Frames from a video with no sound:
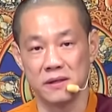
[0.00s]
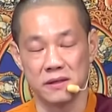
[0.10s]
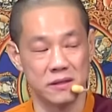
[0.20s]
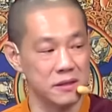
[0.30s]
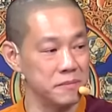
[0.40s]

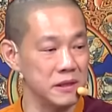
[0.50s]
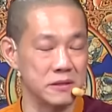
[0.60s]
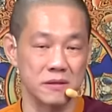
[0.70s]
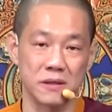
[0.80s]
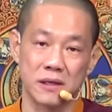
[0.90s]
尤其密
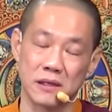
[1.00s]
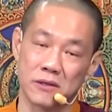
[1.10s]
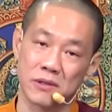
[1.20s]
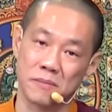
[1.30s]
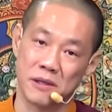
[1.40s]
宗有很
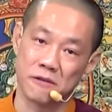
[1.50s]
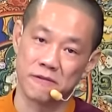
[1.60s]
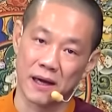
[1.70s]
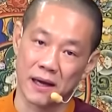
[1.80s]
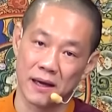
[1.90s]
多的密
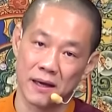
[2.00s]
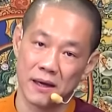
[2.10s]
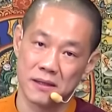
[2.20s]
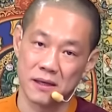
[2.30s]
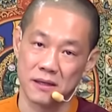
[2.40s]
法，
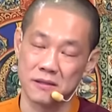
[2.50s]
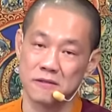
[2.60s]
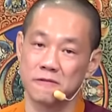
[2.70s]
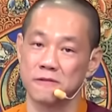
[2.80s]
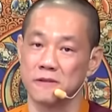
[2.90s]
长
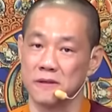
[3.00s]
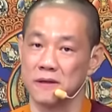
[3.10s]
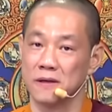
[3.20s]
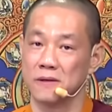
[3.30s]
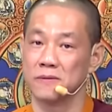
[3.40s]
寿
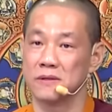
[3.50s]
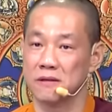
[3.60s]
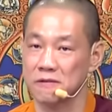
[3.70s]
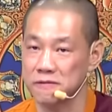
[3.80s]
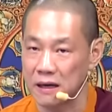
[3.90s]
佛、高
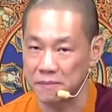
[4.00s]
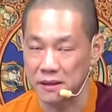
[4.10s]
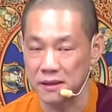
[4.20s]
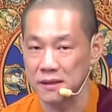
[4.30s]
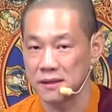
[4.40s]
招的法
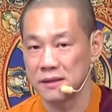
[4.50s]
门，